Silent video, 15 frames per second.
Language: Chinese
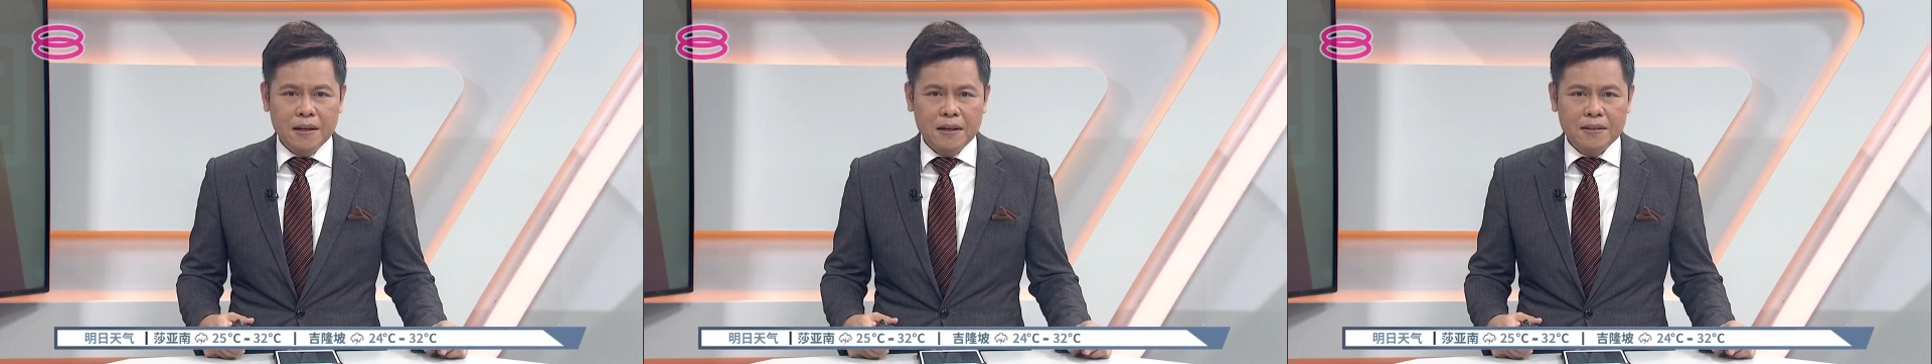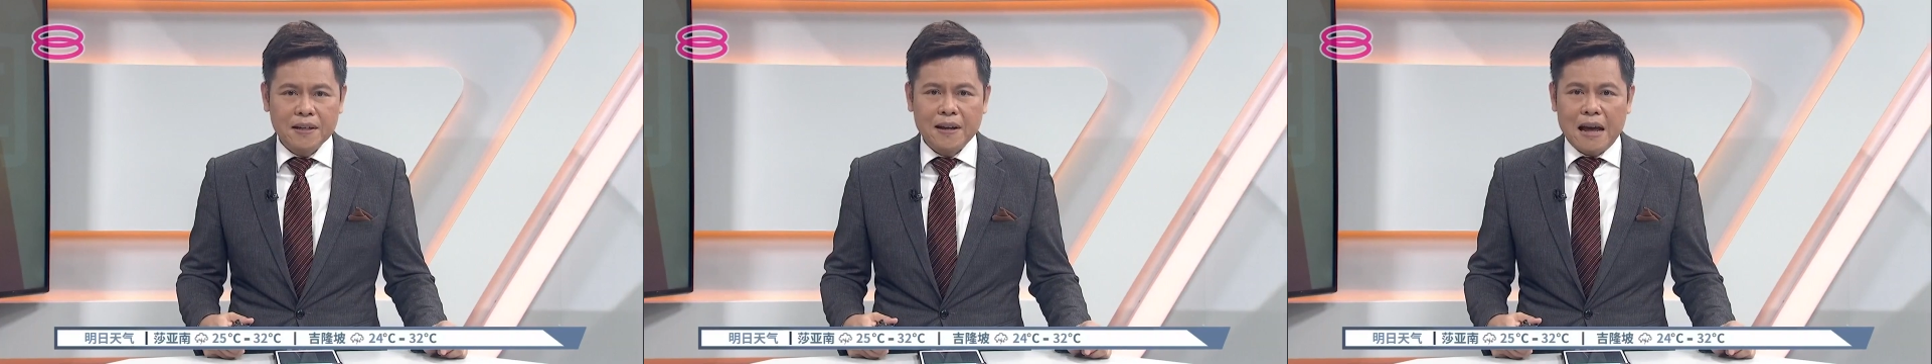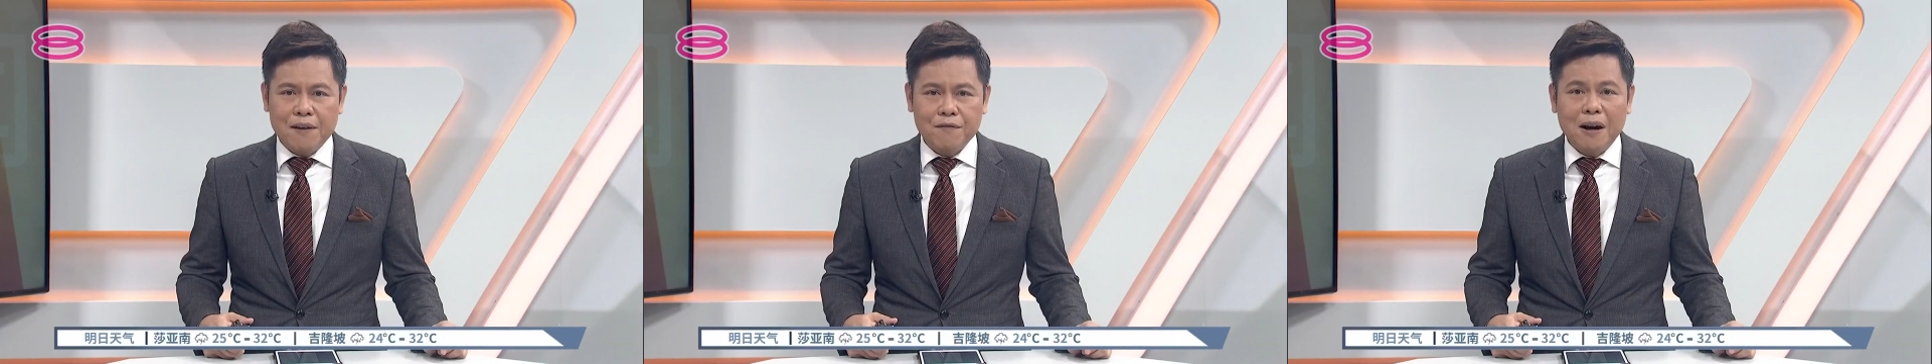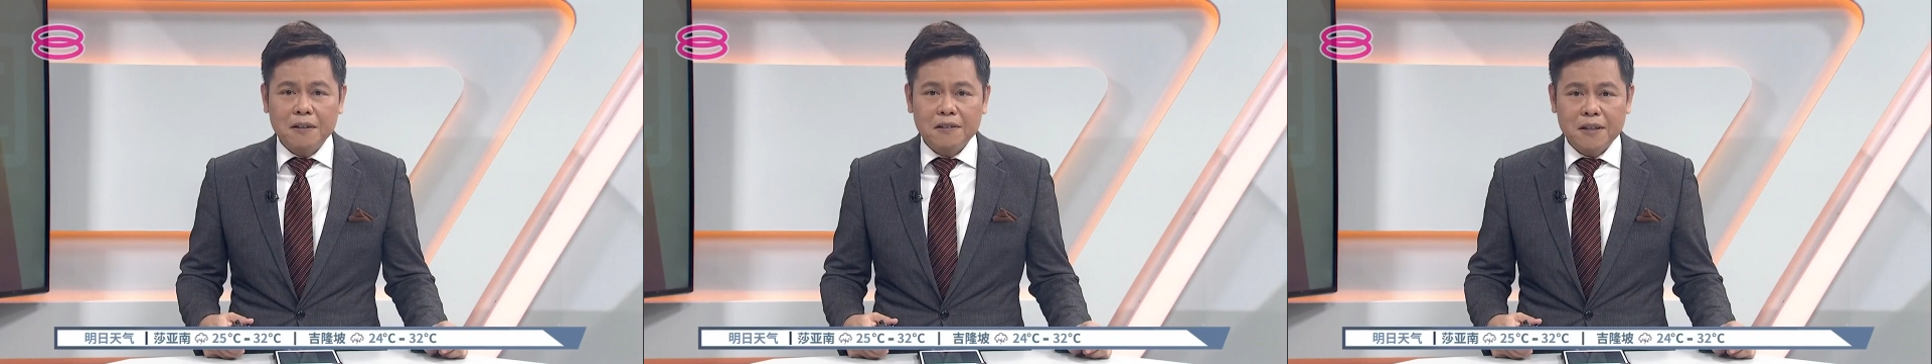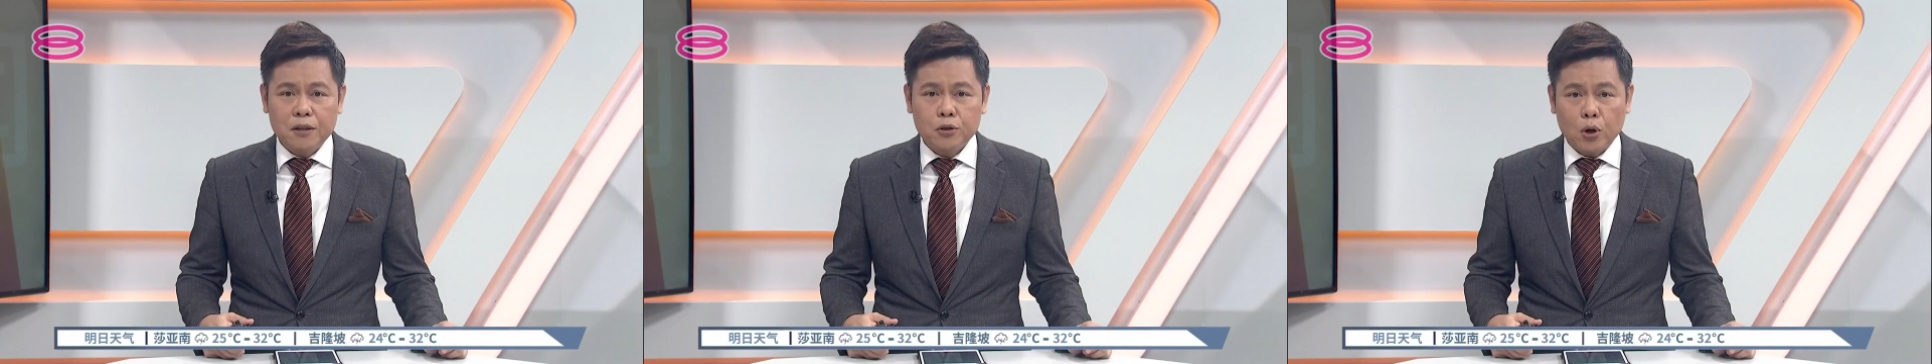近来
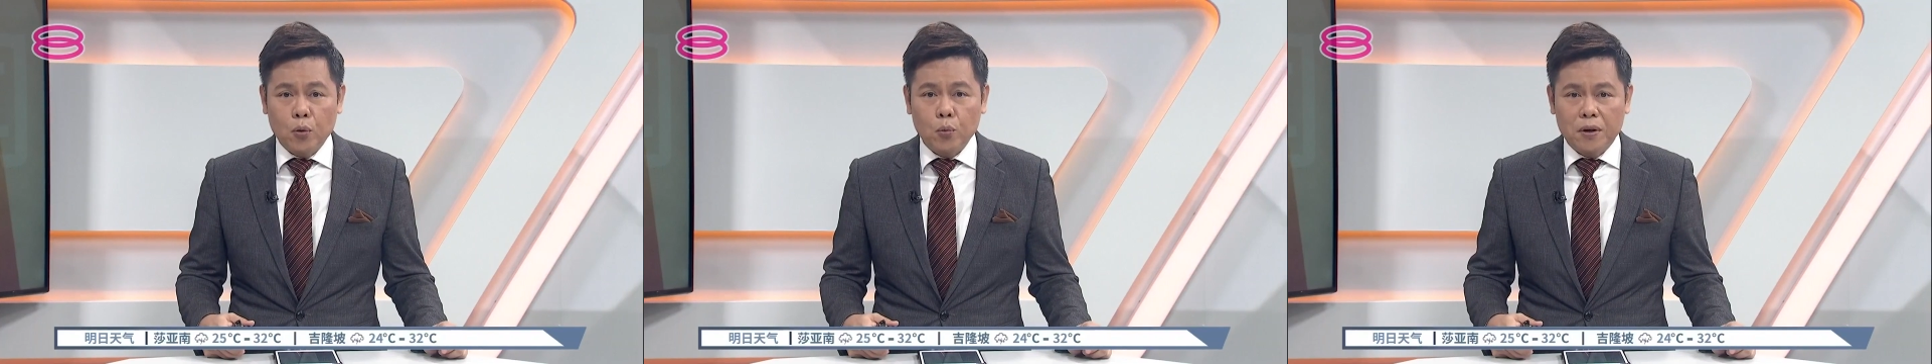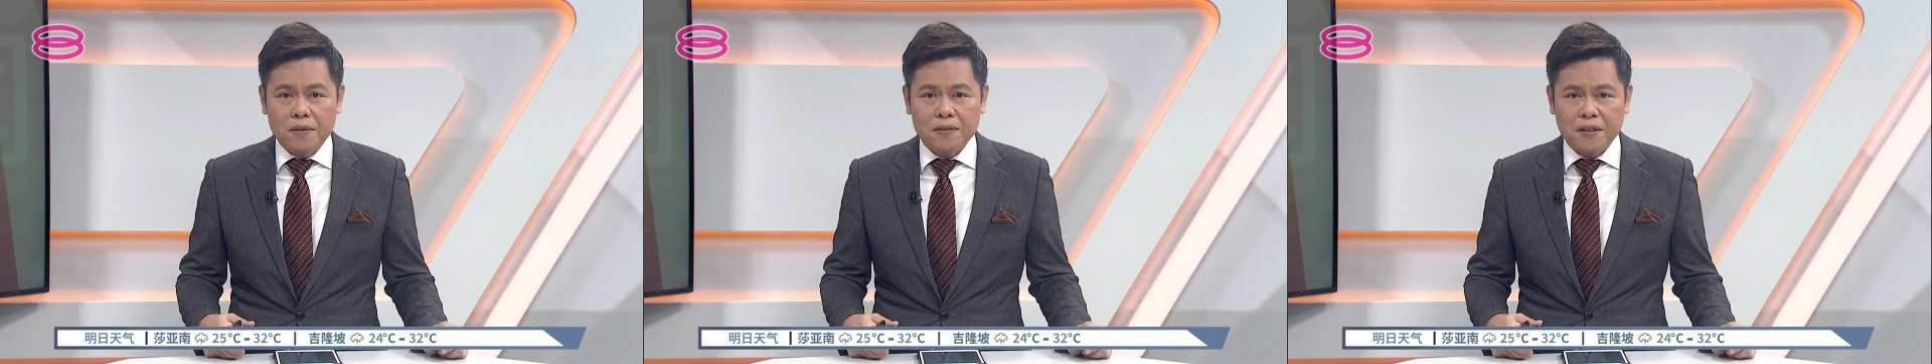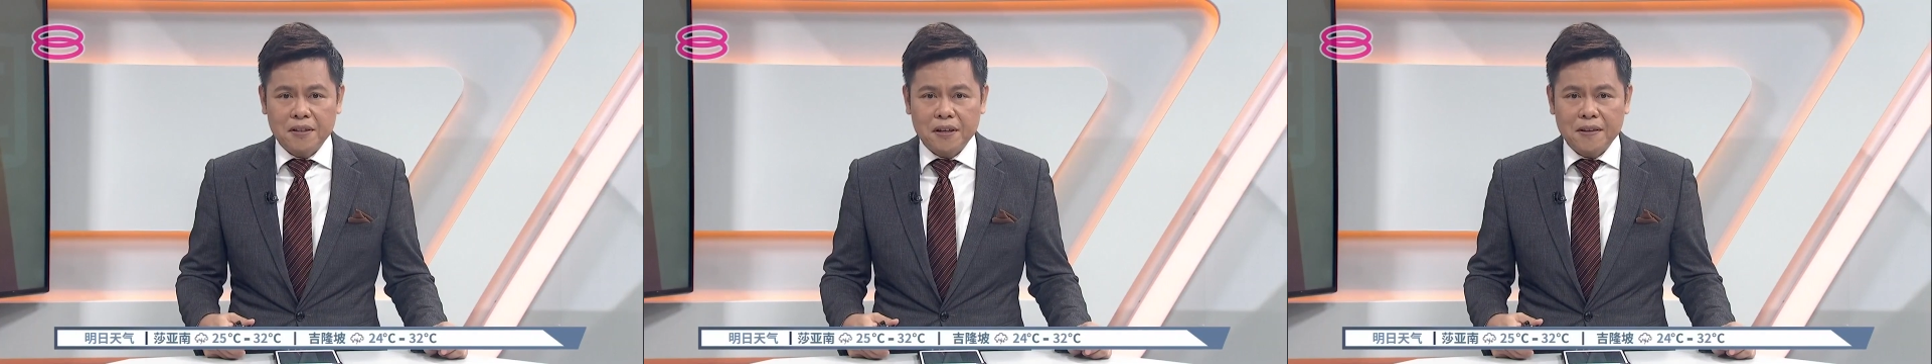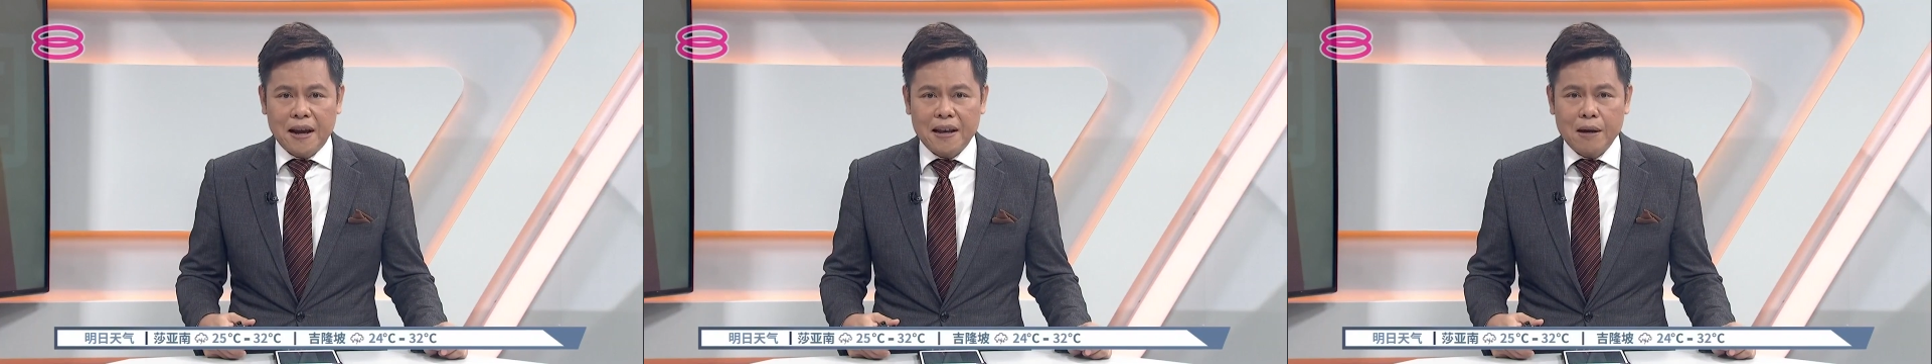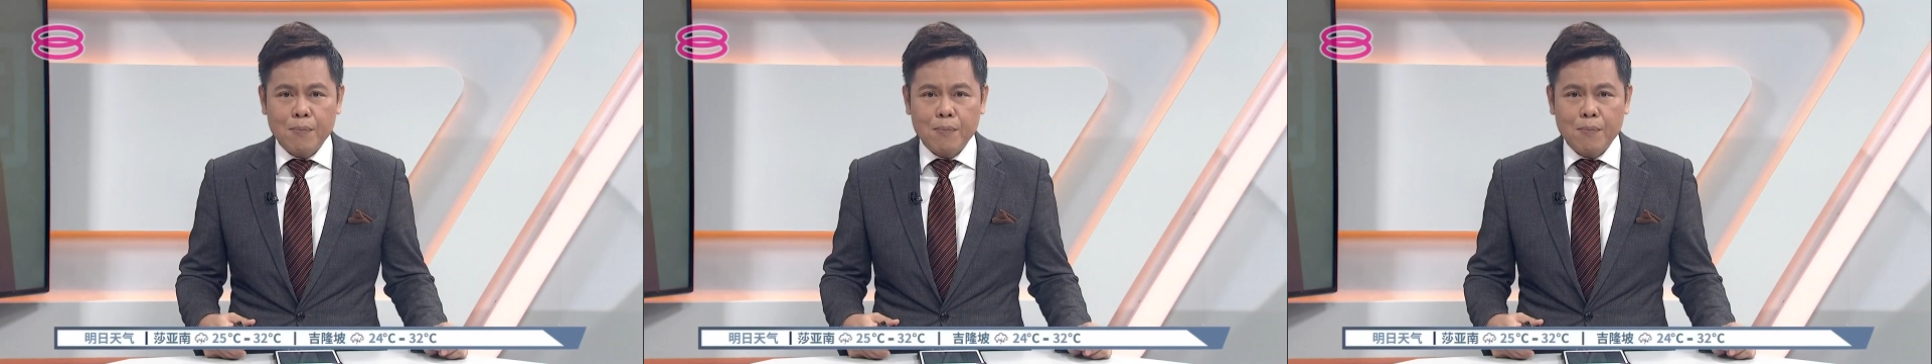坊间传闻，曾经带